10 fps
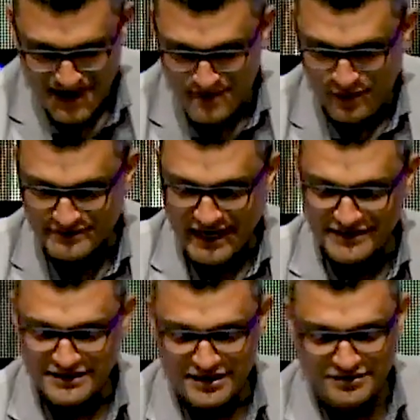E
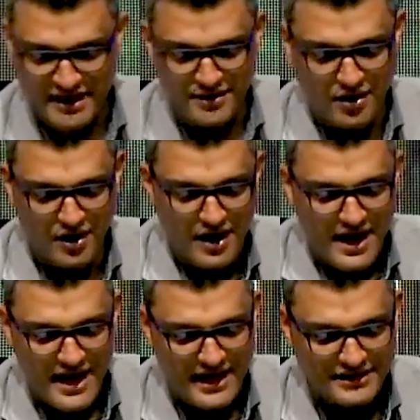Moisés disse ao
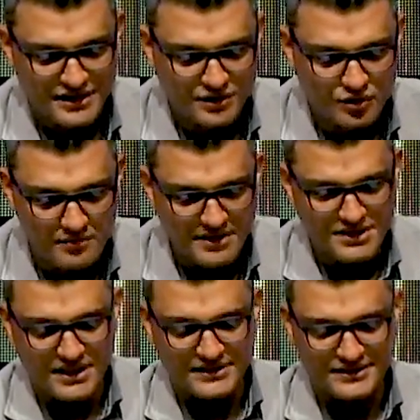Senhor: Eis que tu me
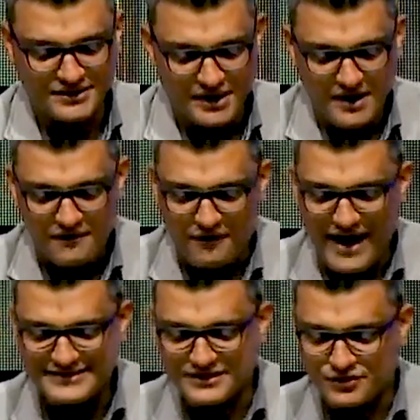dizes,
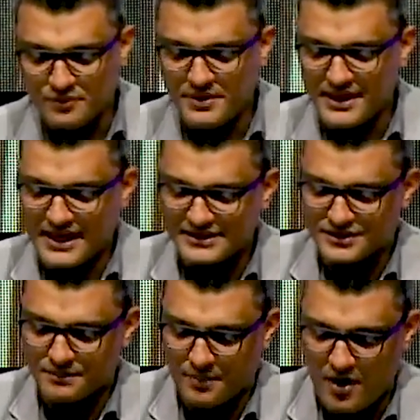faze subir a
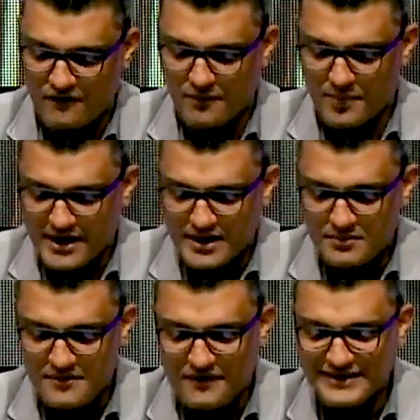este povo, porém não
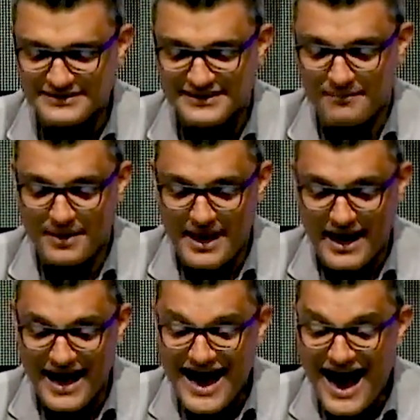me fazes
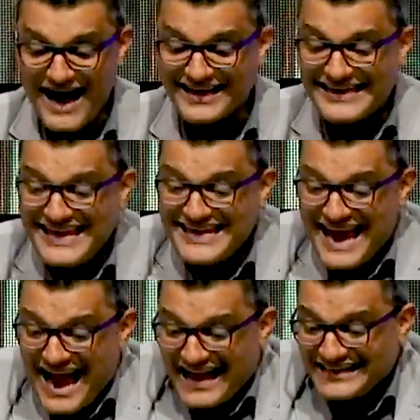saber a
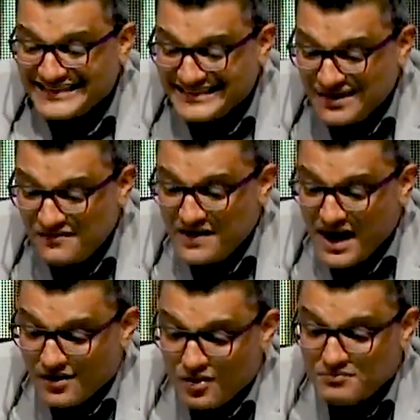quem hás de
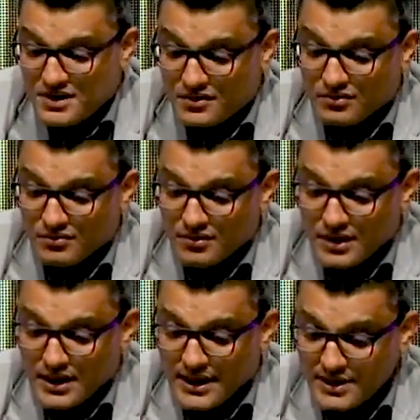enviar comigo.
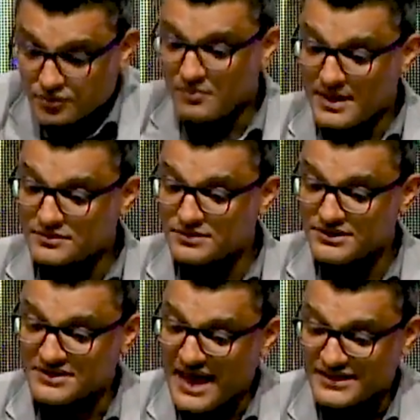E tu mesmo
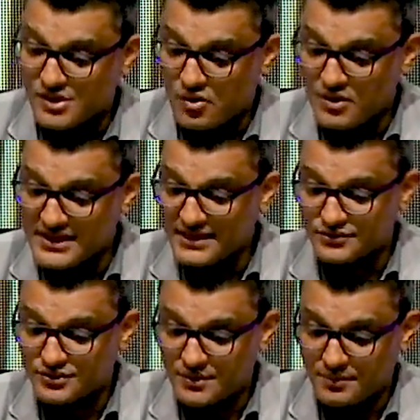disseste:
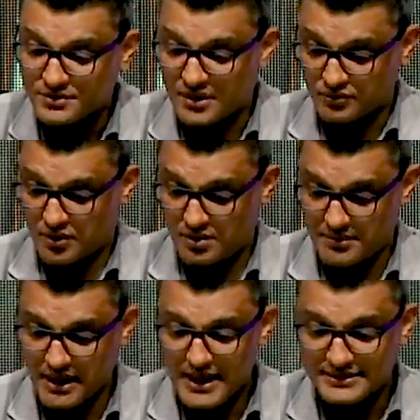Conheço-te por teu
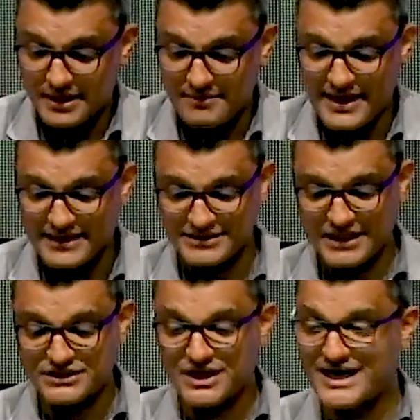nome, também
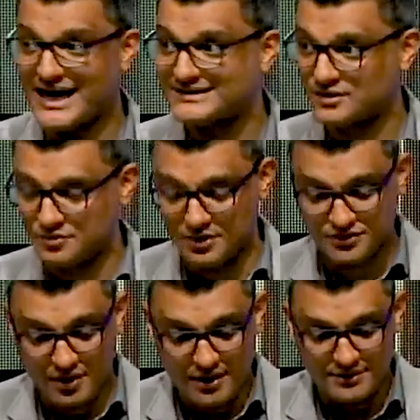achaste graça aos
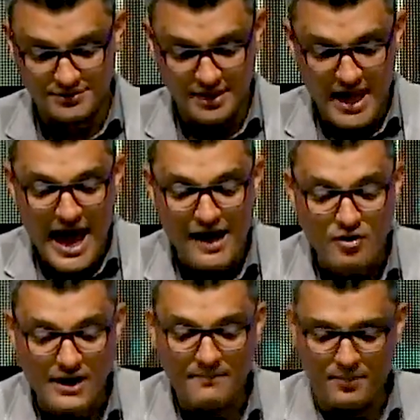meus olhos.
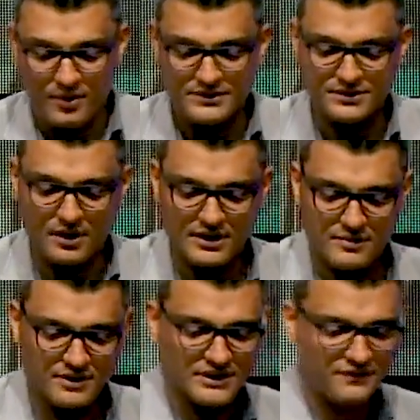Agora, pois, olha o
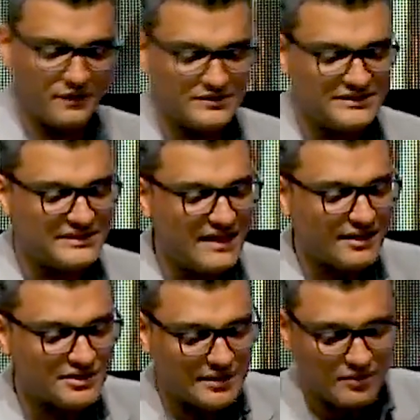que Moisés falou: Se tenho
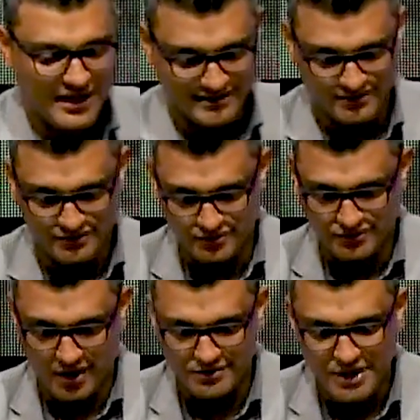achado graça aos
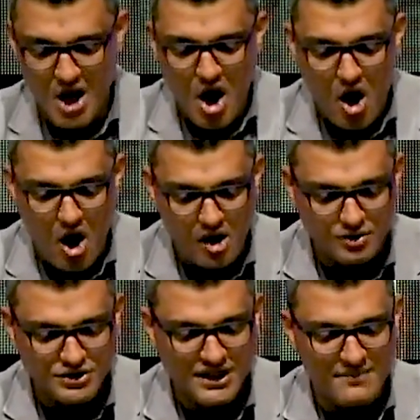teus olhos,
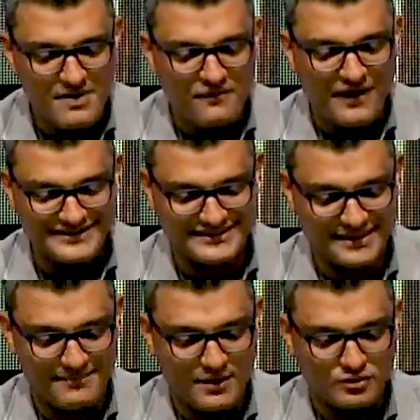rogo-te que me faças
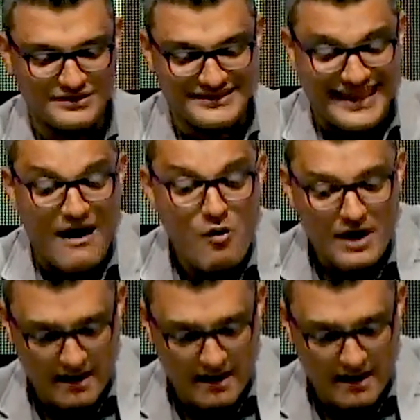saber o teu